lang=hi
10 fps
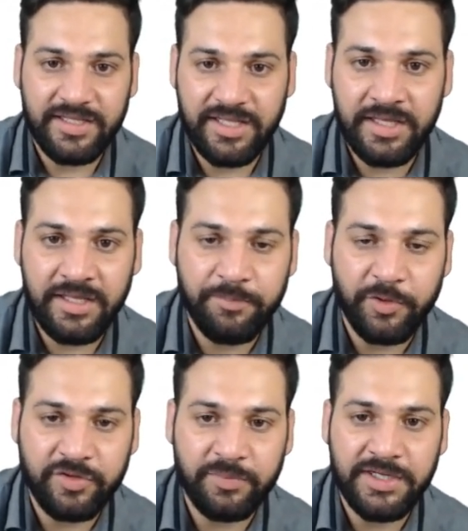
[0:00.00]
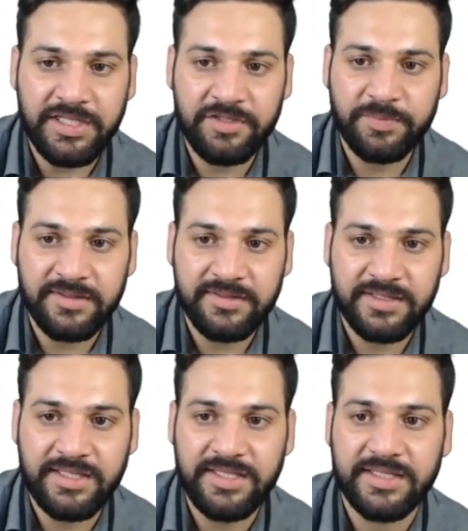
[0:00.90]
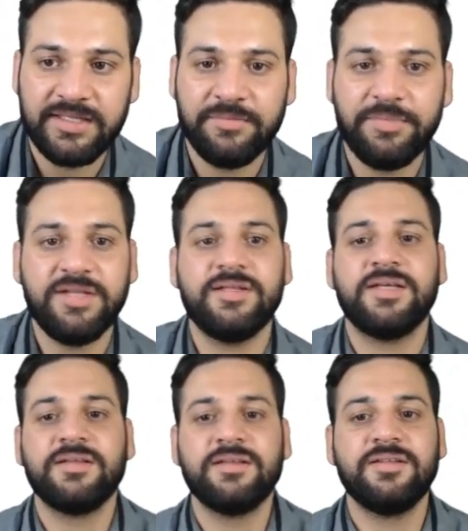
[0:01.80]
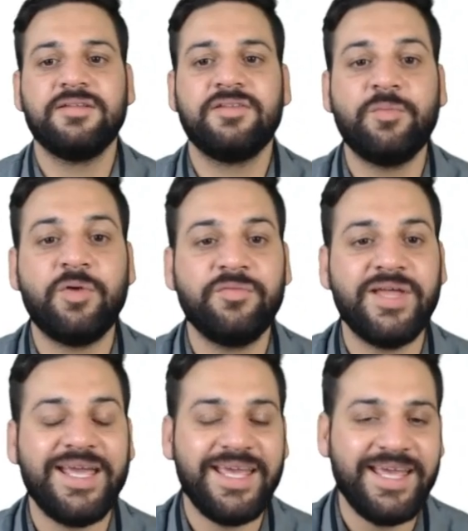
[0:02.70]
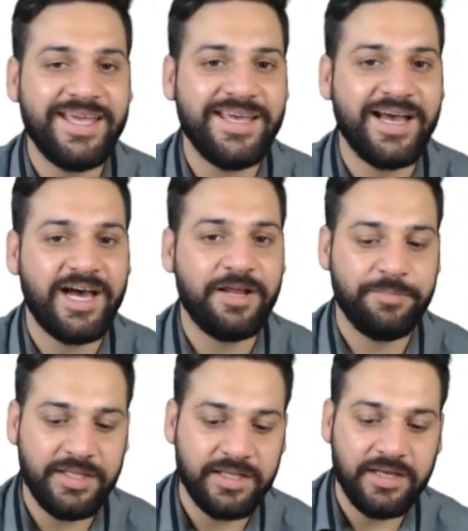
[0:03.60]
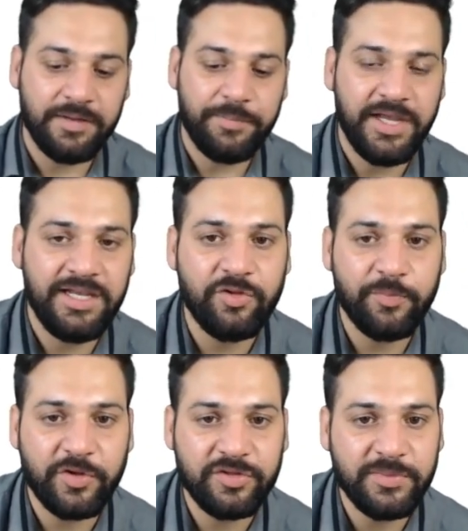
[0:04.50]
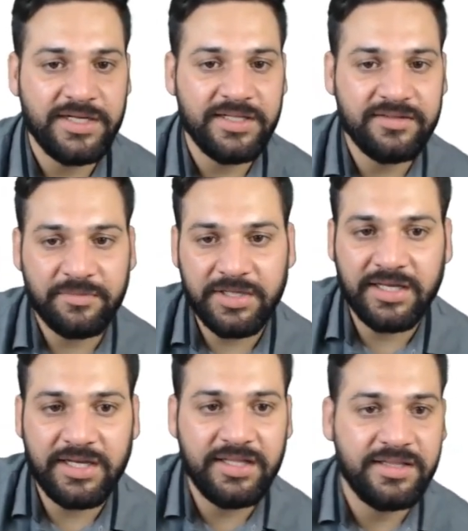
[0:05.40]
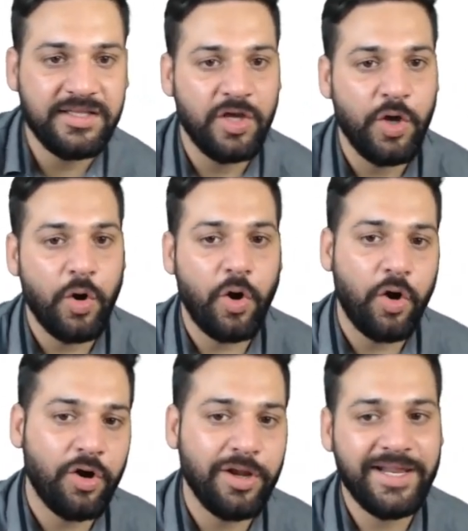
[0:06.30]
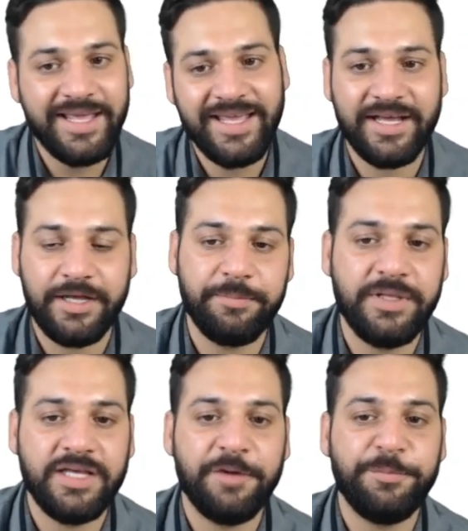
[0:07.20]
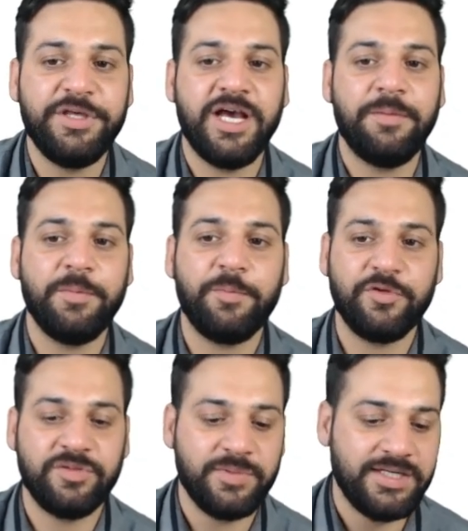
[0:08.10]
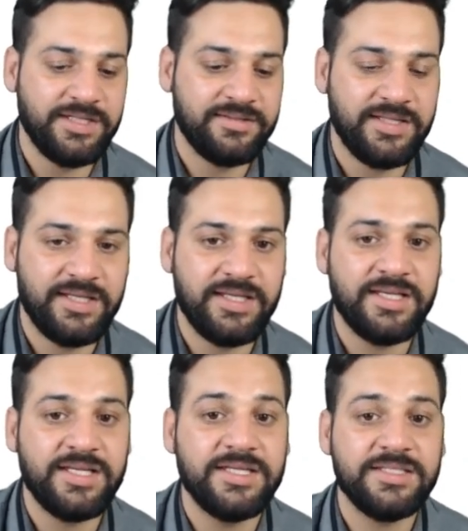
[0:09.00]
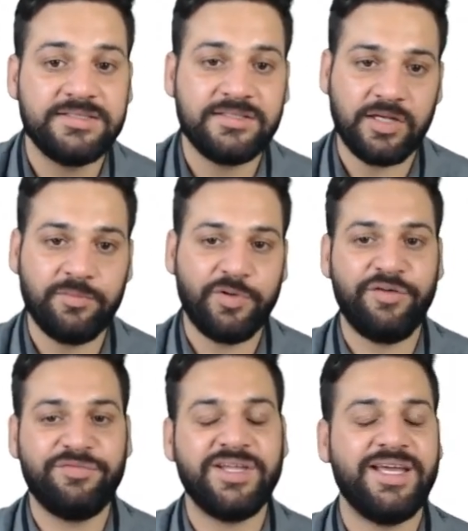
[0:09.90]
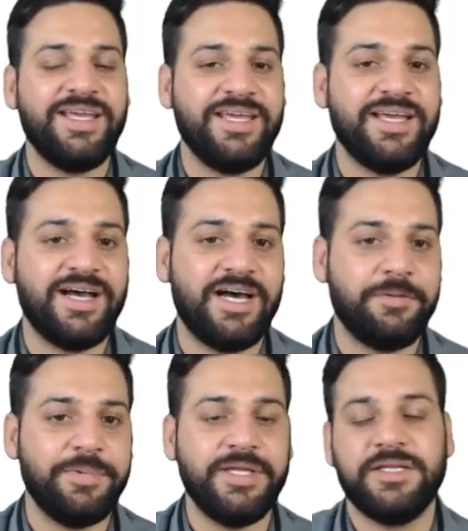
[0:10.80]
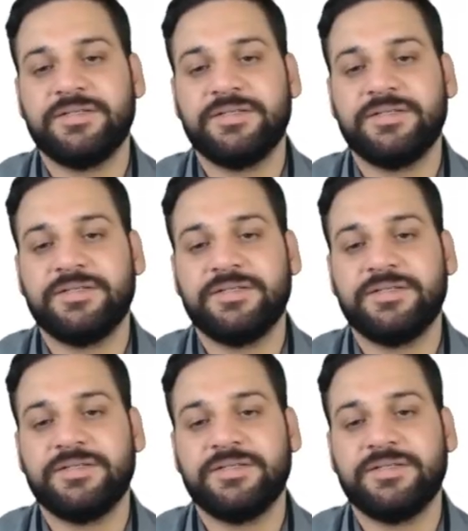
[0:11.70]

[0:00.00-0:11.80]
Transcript: ये पॉसिबिलिटीज बन सकती हैं फिर से सम ऑफ द ए आर बी पहली जो पॉसिबिलिटीज हमने करी थी ऑल ए आर बी अब यहां पे पॉसिबिलिटीज देखिए सम ऑफ द ए आर बी